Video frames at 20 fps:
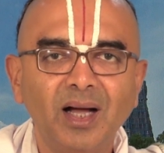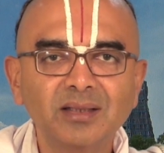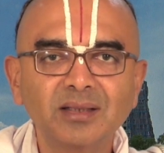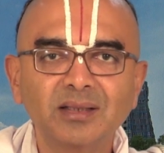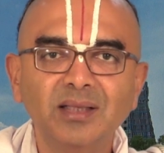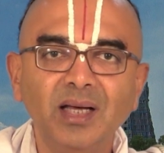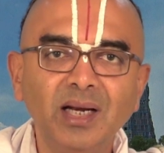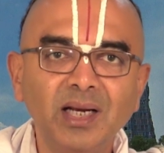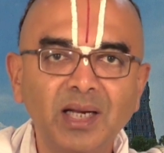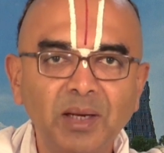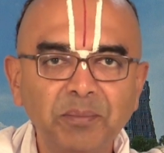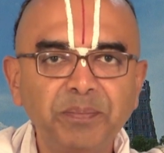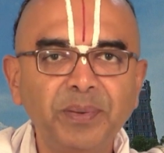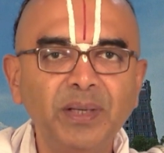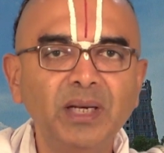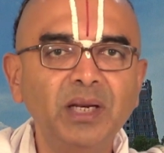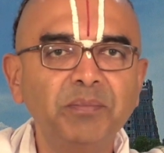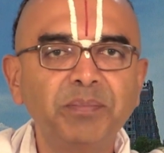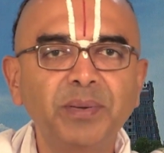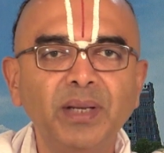அதுதான்
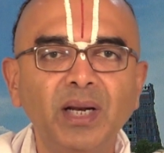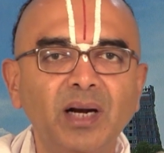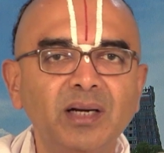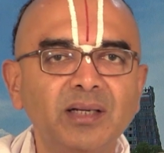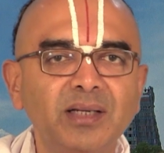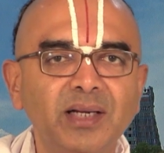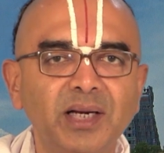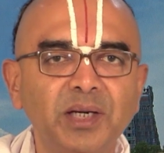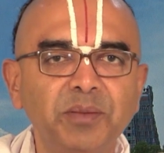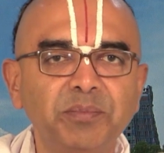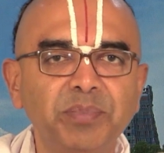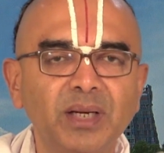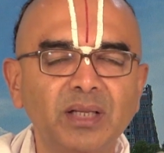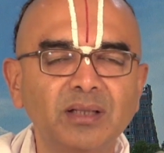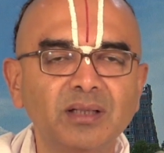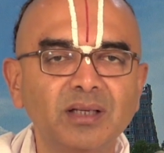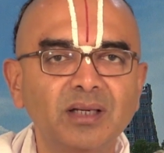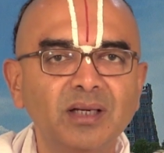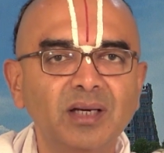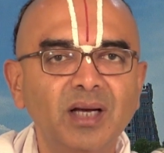நப்பின்ன பிராட்டி
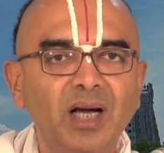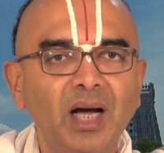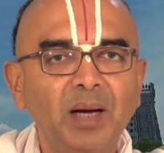எழுப்பினது